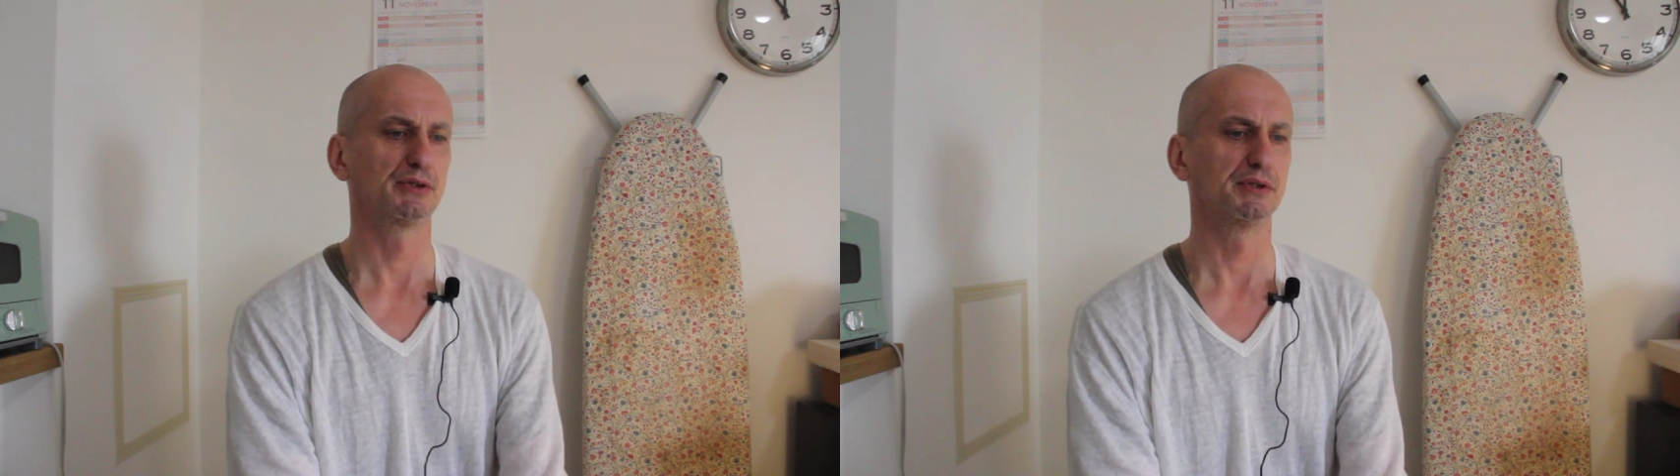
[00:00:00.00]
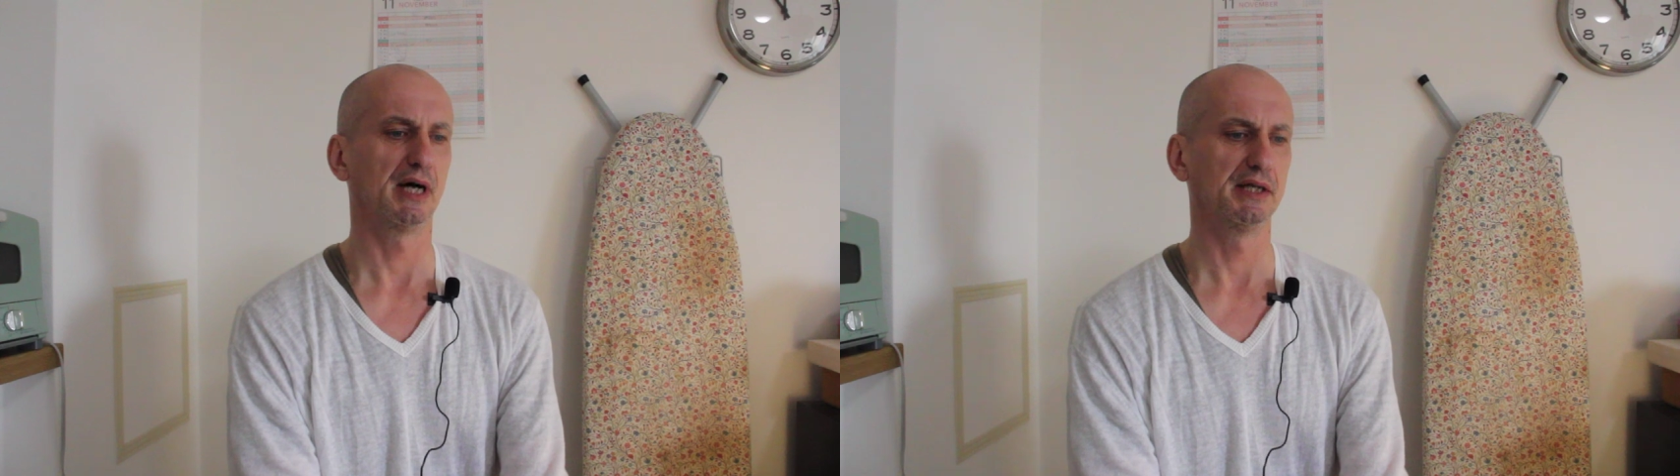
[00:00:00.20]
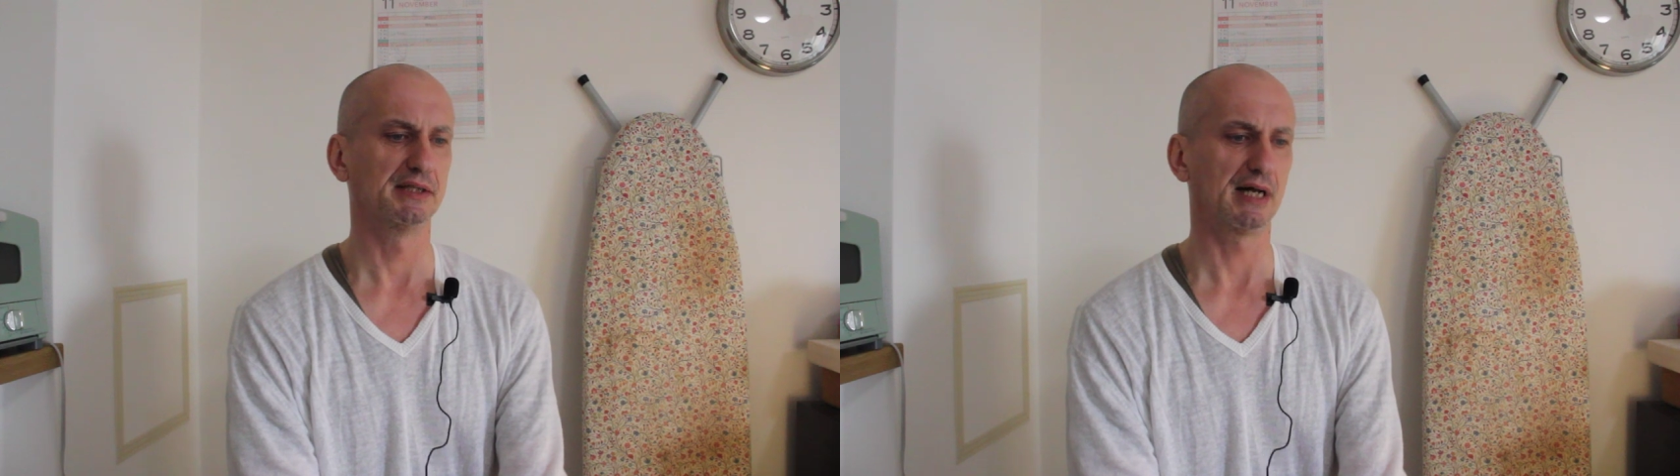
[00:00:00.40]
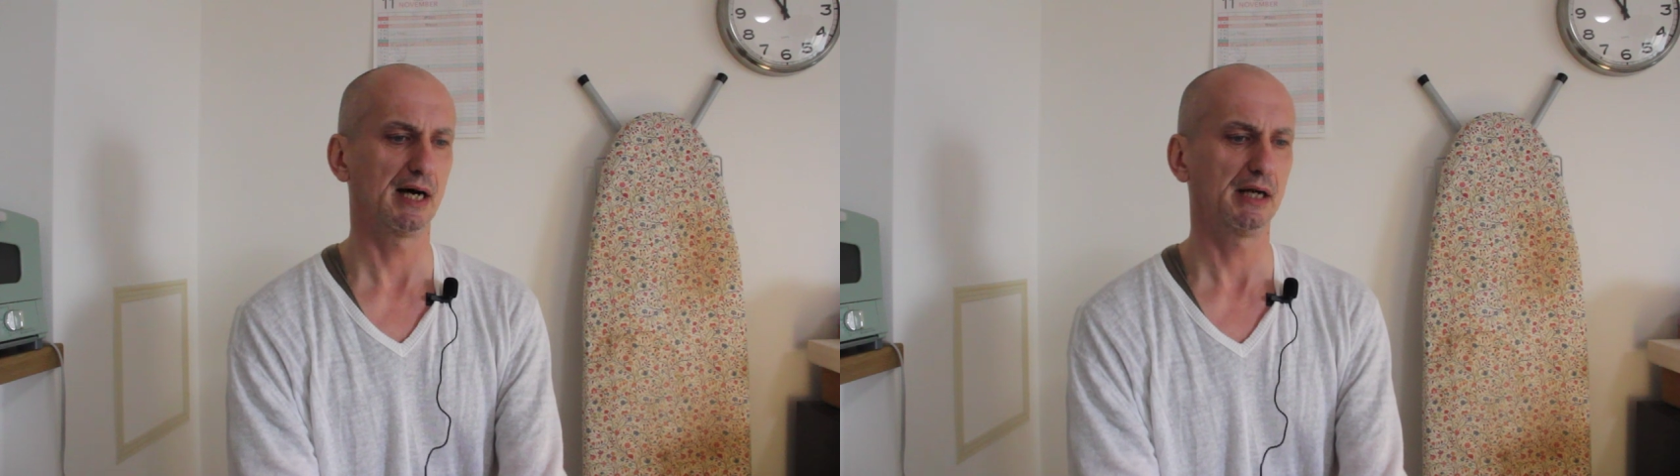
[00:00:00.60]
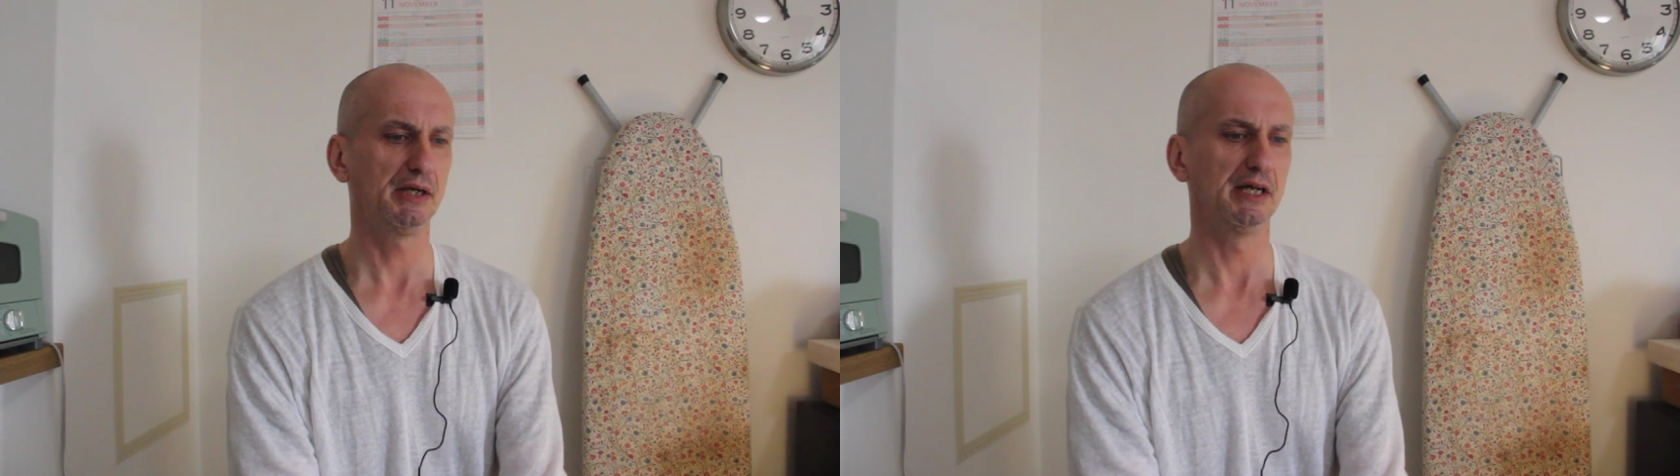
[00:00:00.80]
zu deinen
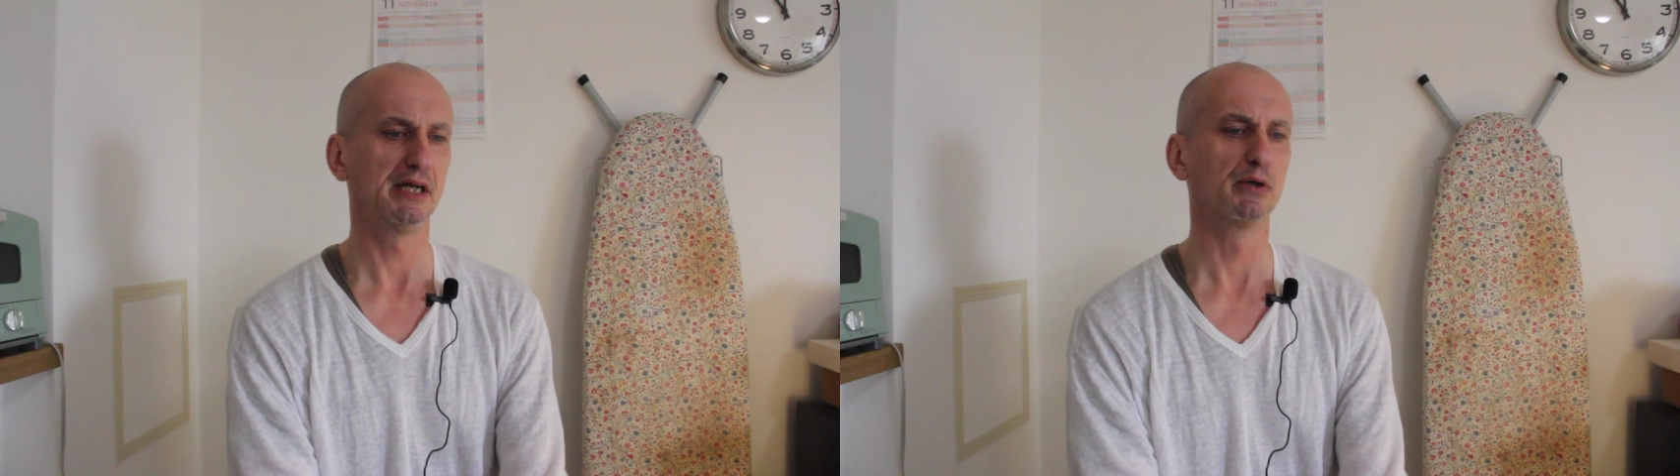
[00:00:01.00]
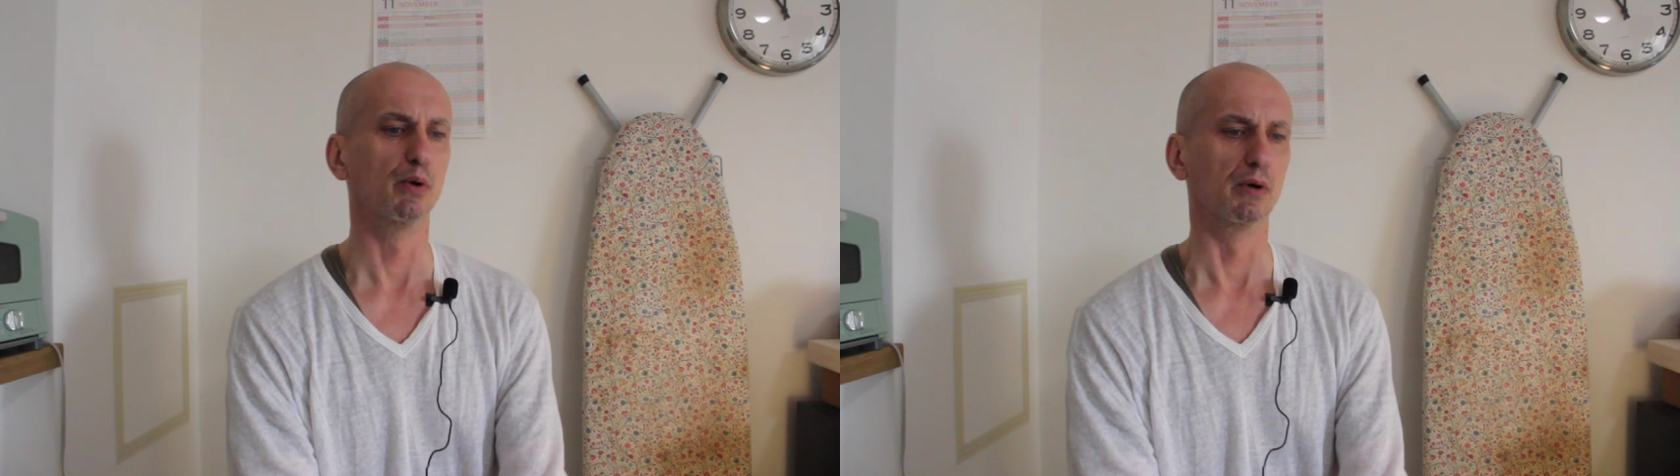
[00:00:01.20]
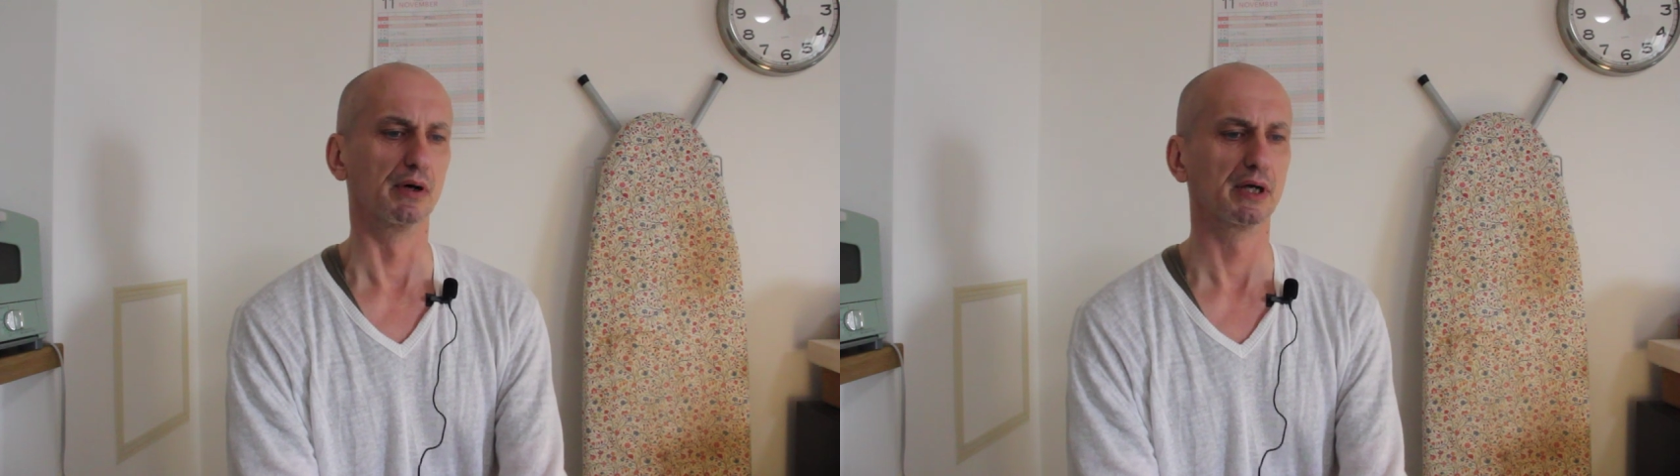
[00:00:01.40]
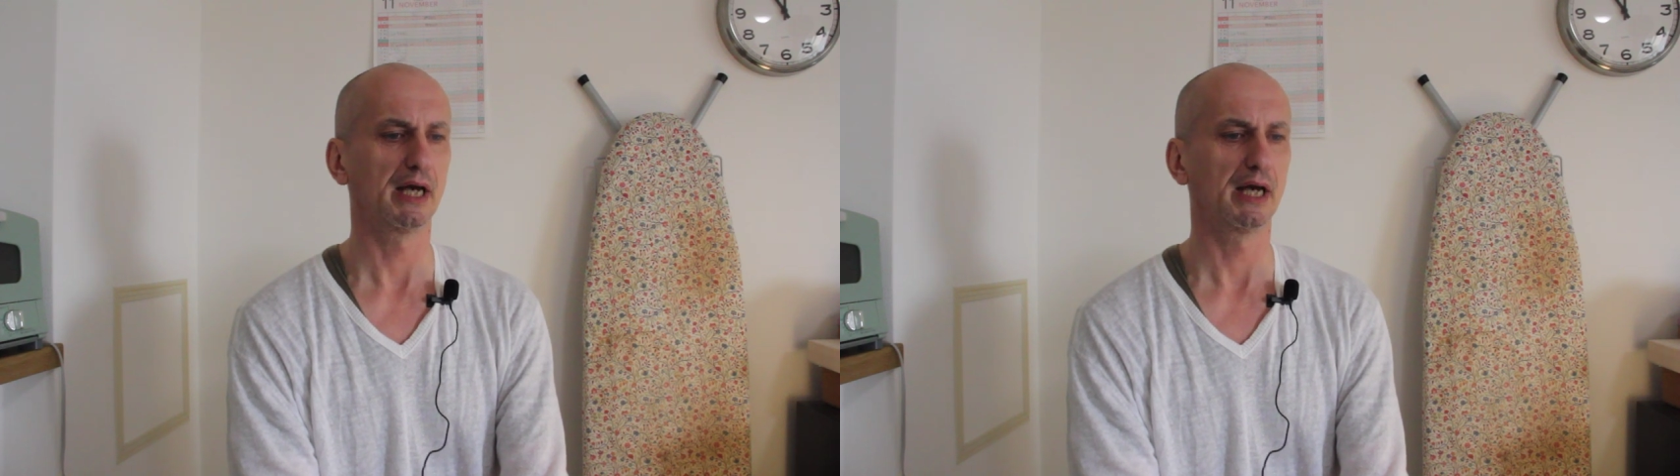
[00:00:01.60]
Darlegungen